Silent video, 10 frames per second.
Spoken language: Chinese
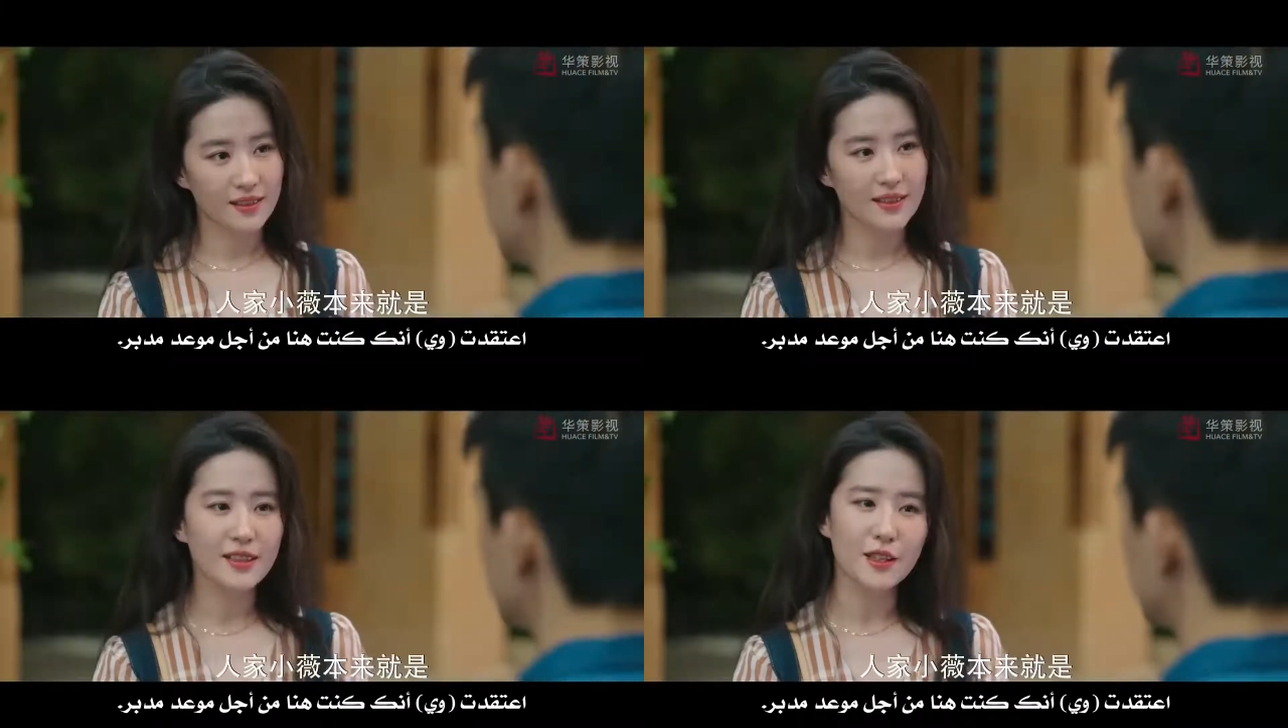
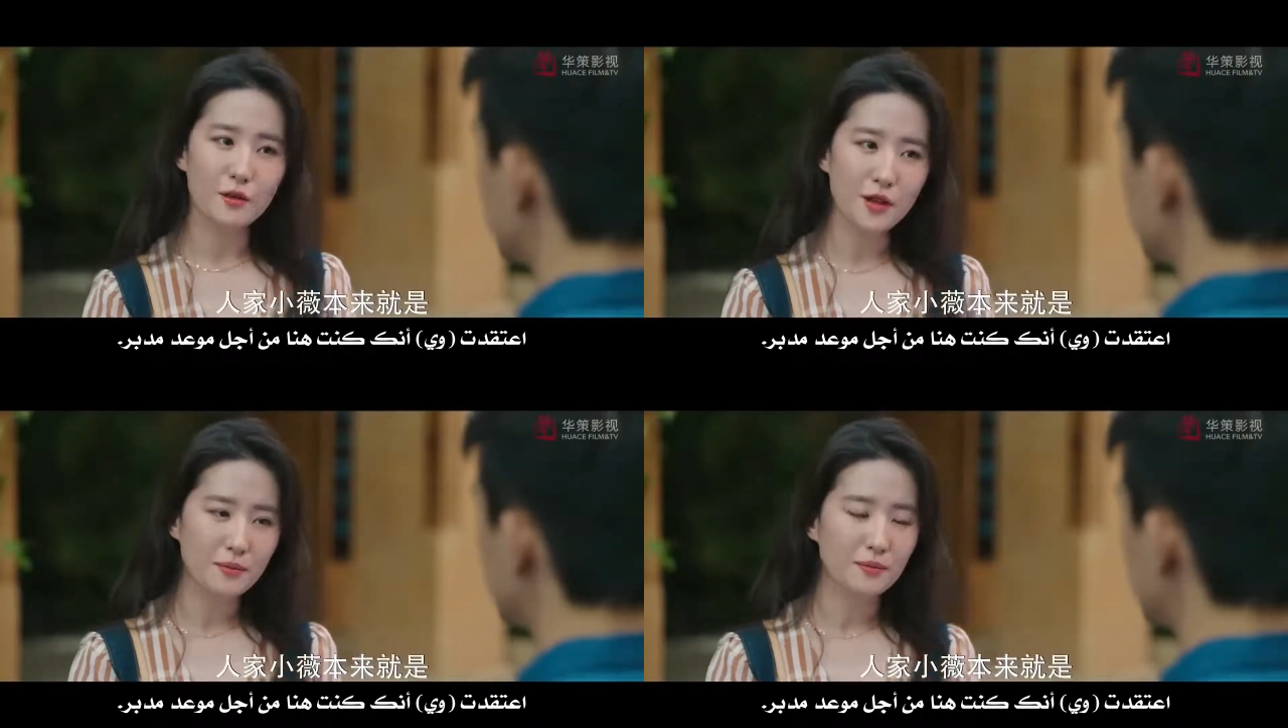家小
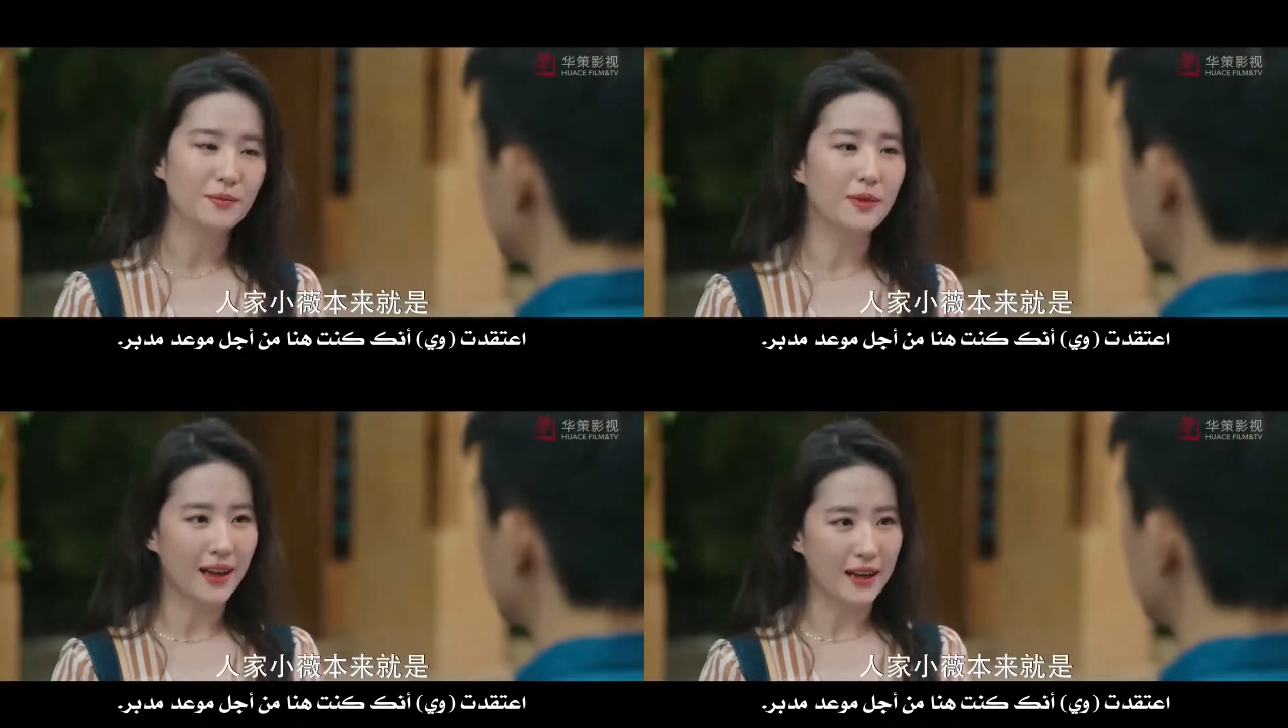薇
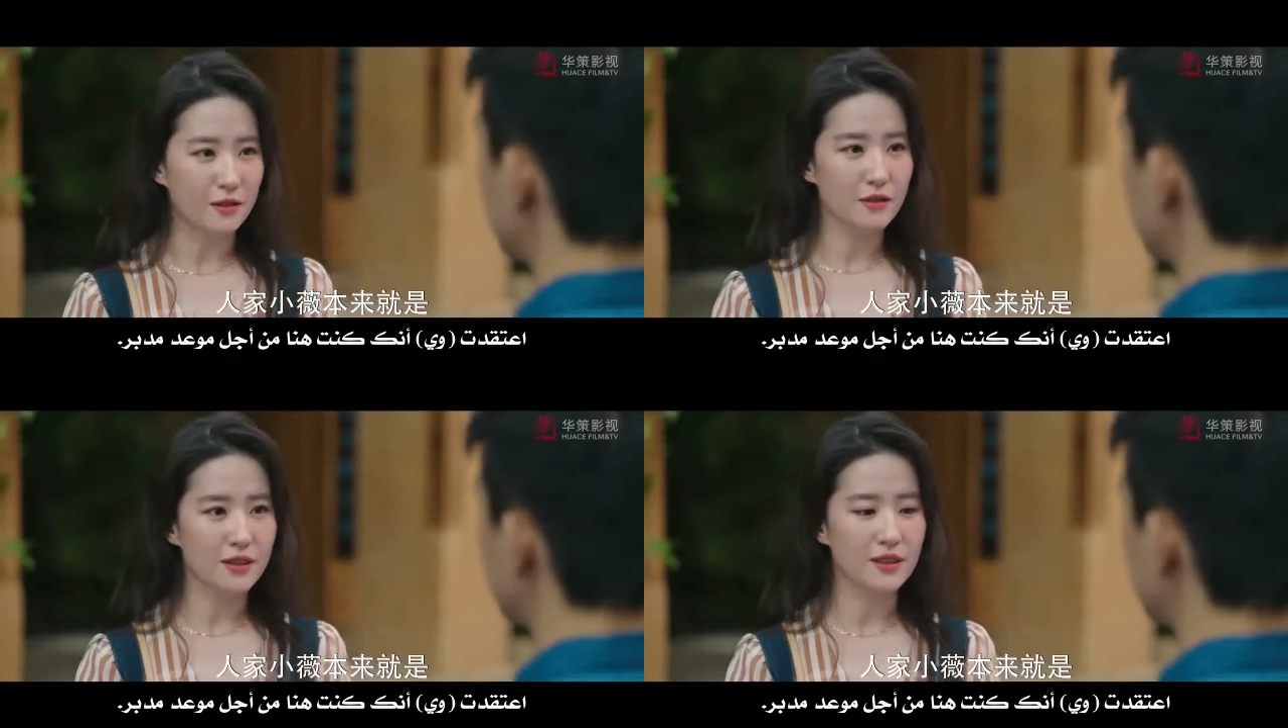本来
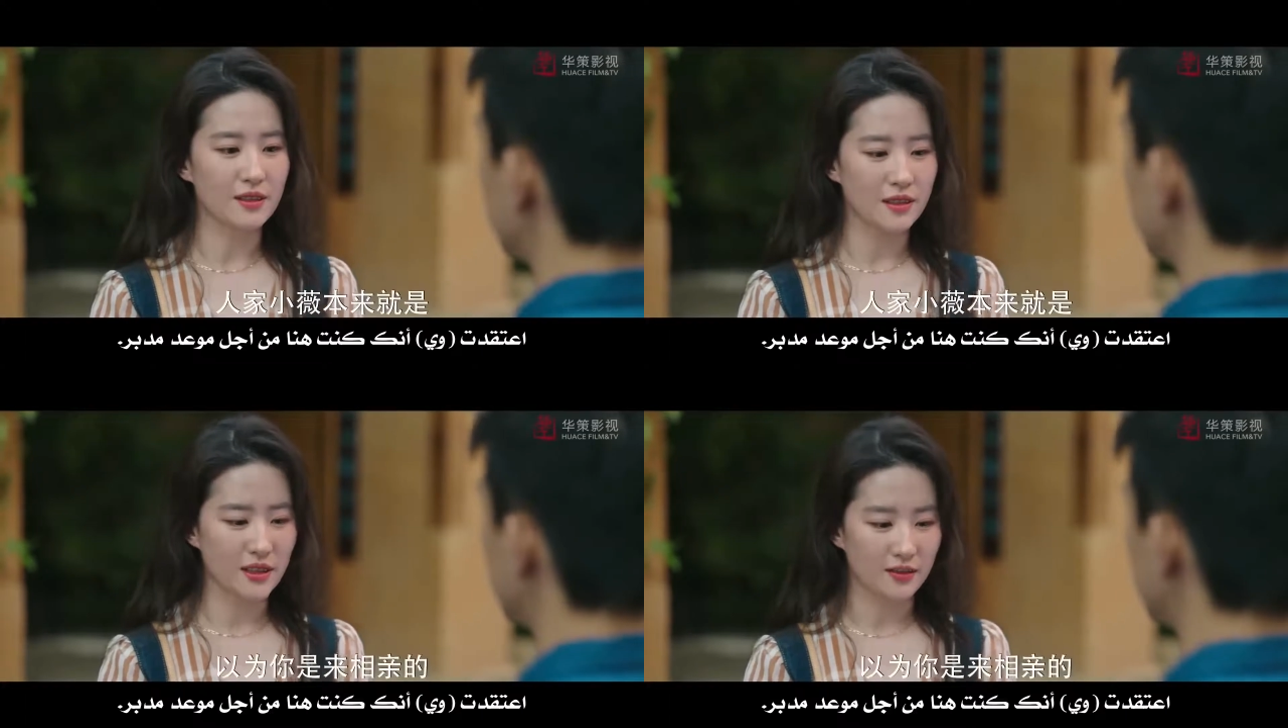就是
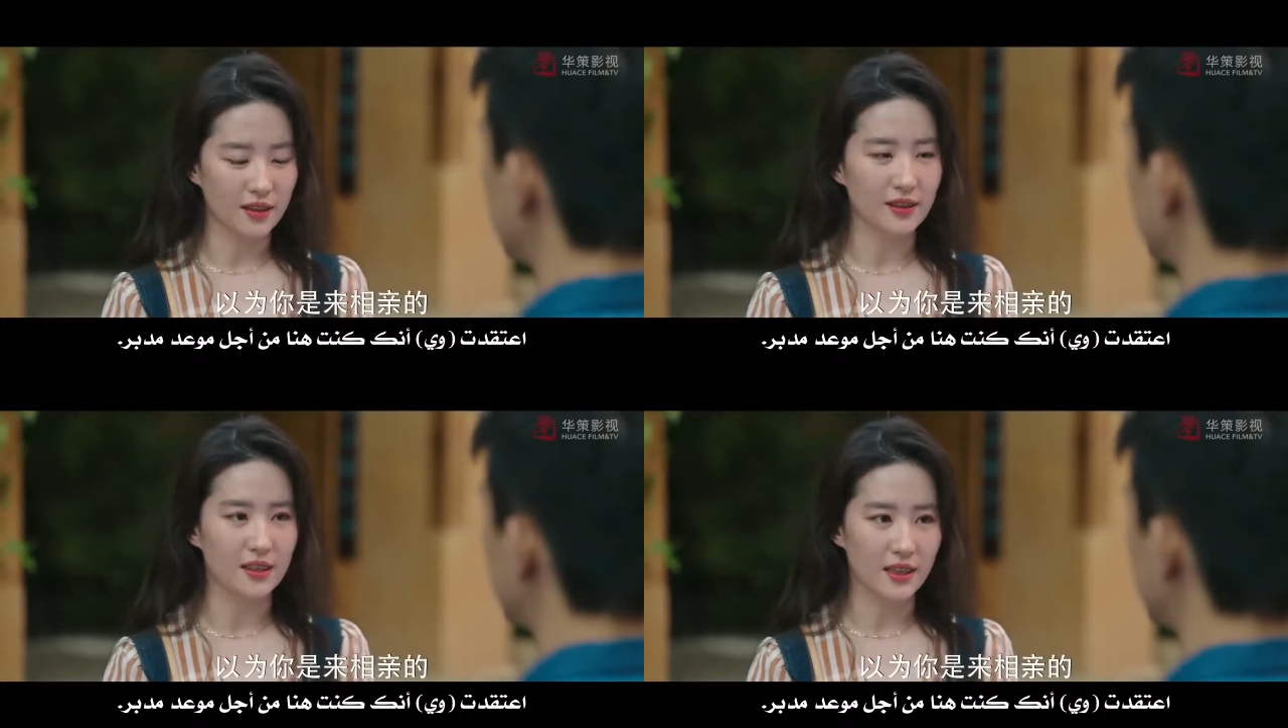以为
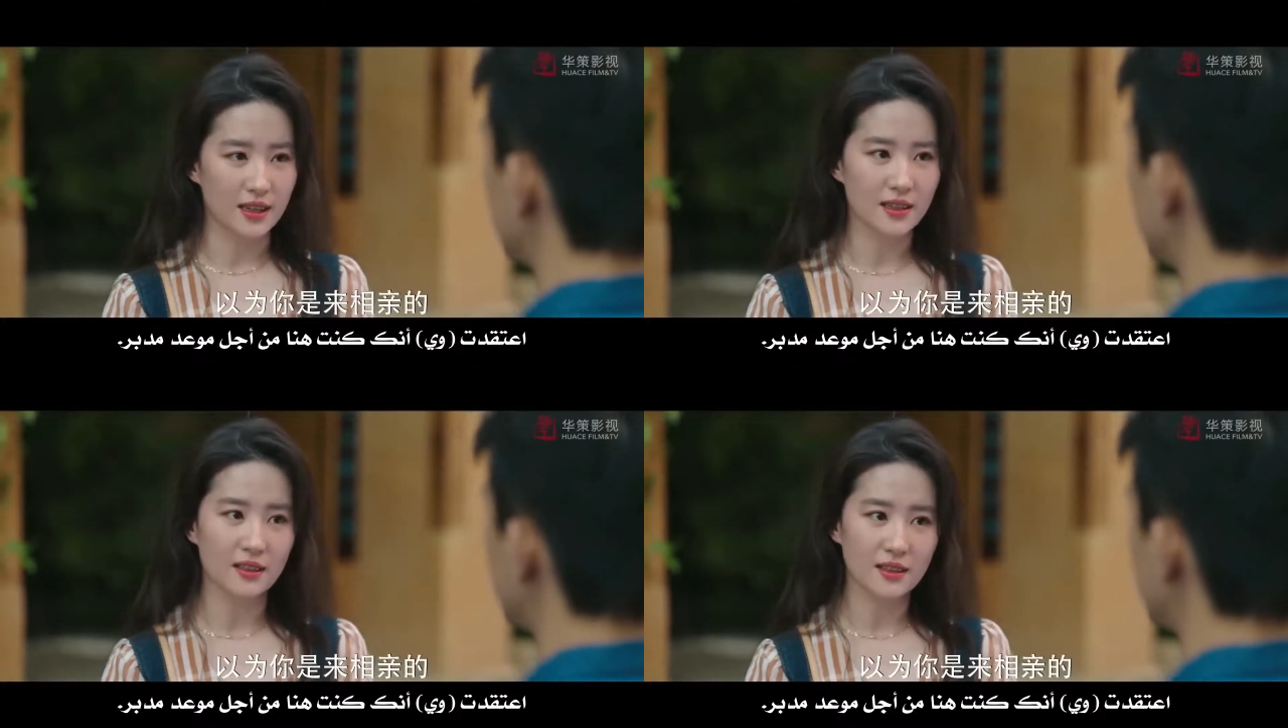你是来
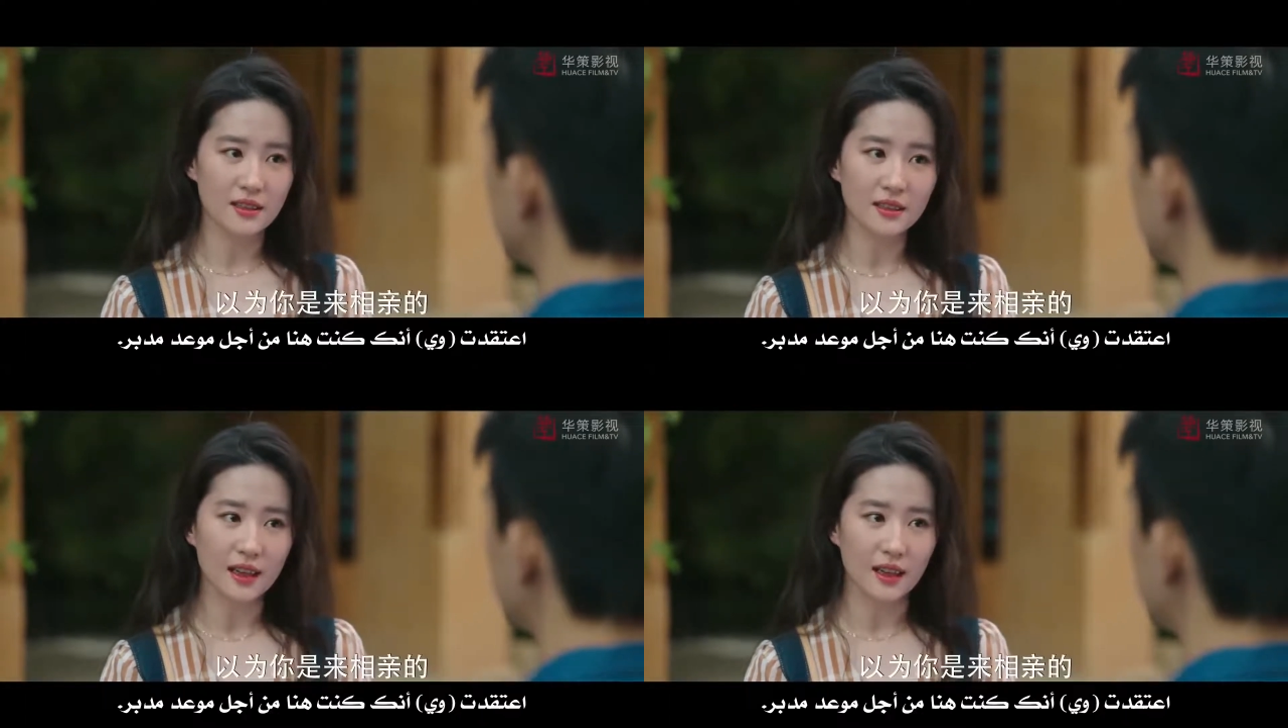相亲的，